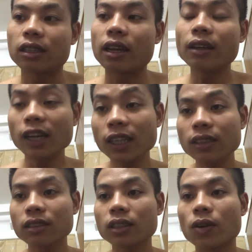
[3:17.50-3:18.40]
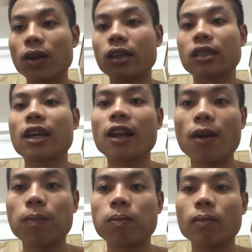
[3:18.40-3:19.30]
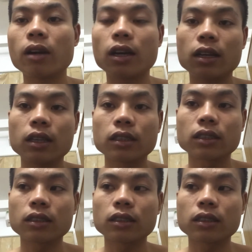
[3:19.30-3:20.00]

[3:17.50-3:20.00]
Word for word: kiến thức của thầy Lộc mà